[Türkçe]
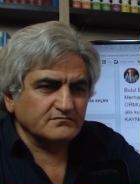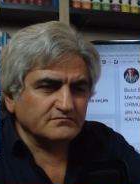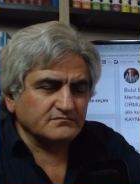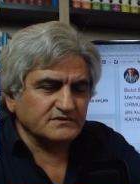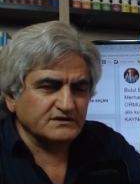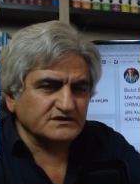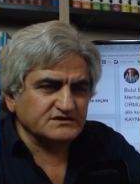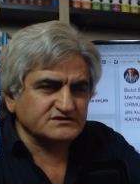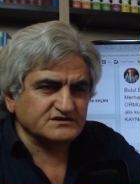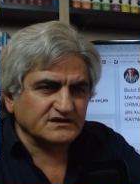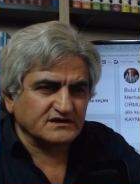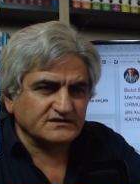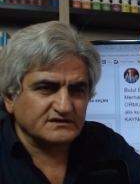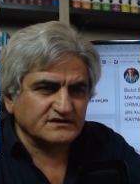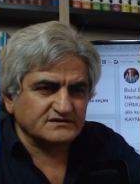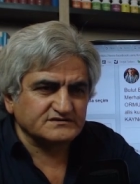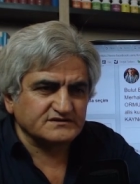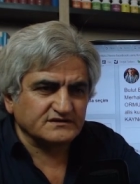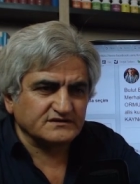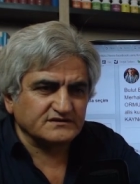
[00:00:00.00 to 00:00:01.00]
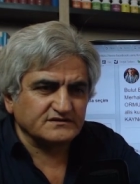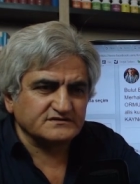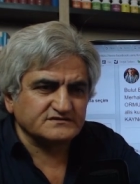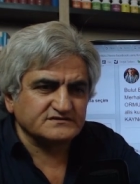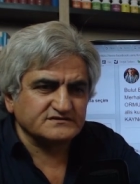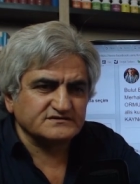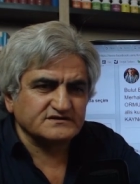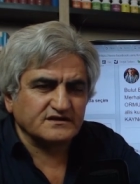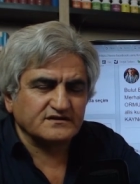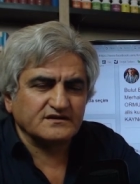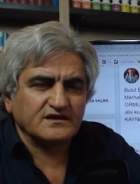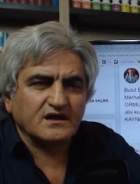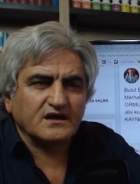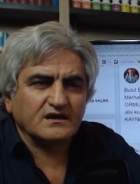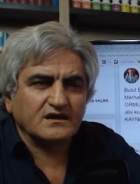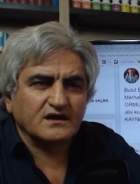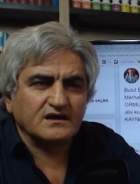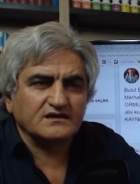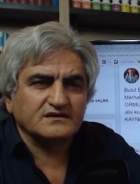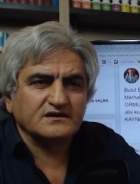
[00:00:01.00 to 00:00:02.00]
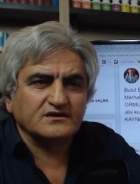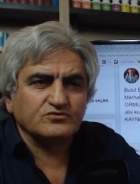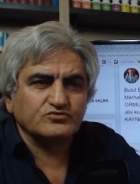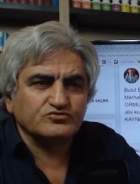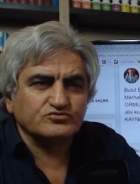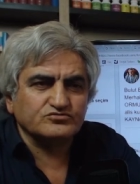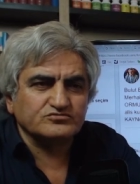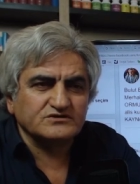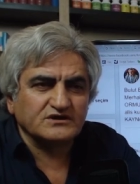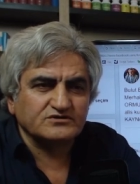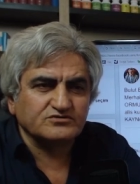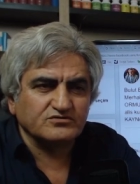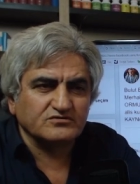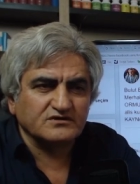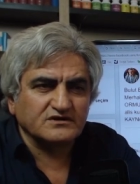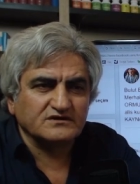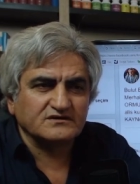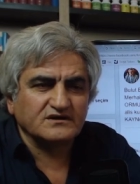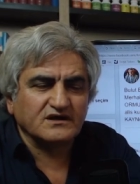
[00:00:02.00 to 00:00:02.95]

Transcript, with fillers: Biri çıkar derse ki sizden daha kaliteli ürün üretiyorlar,